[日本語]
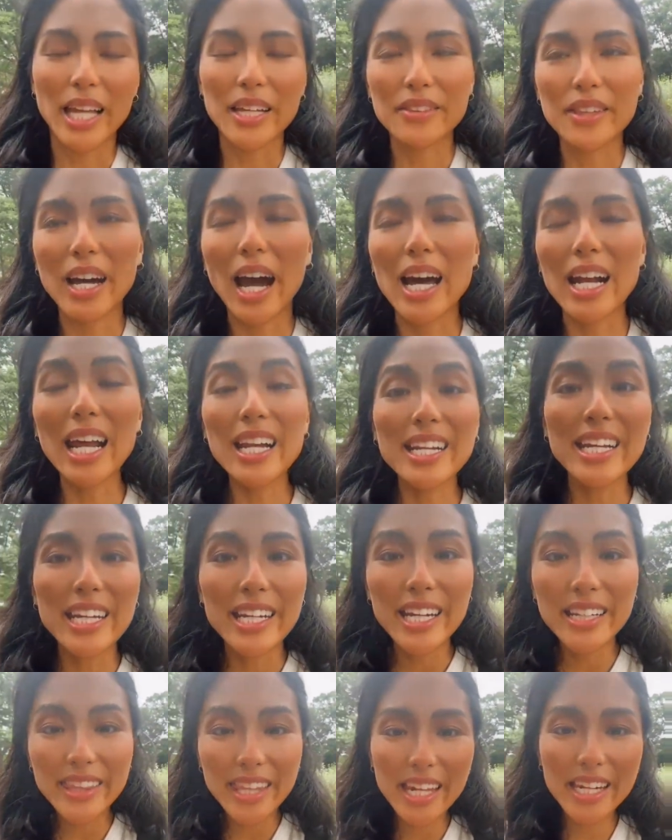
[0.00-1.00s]
だって殻に
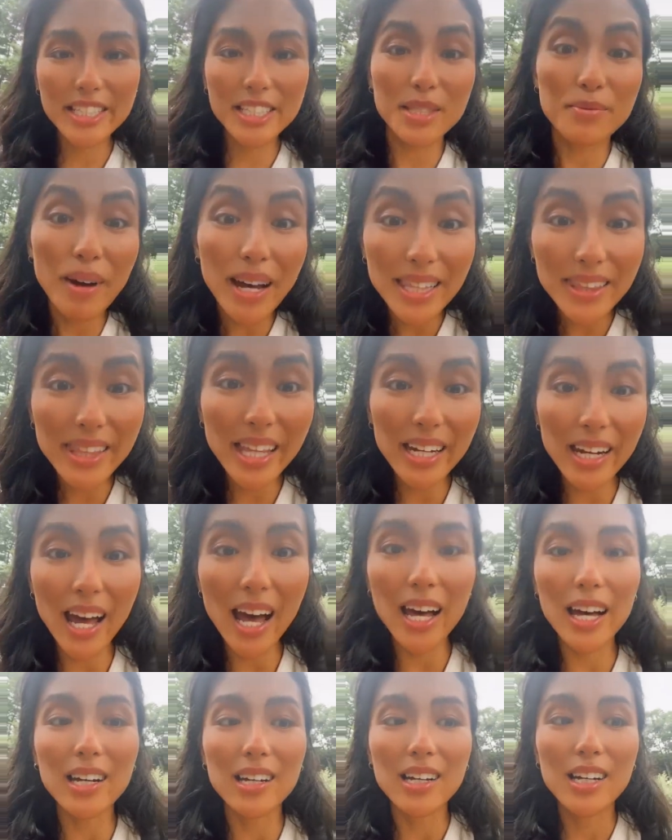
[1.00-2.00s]
入れてしまった
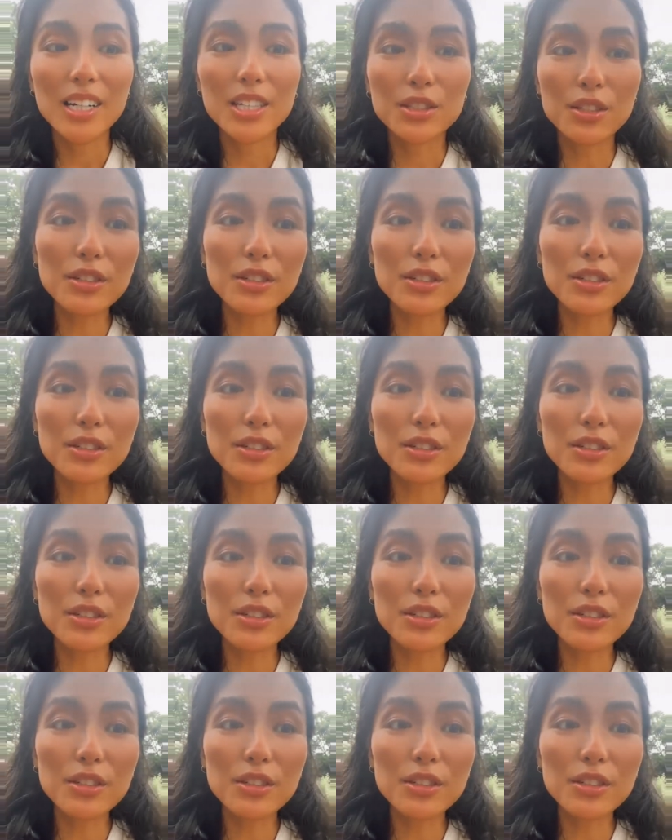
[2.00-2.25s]
ら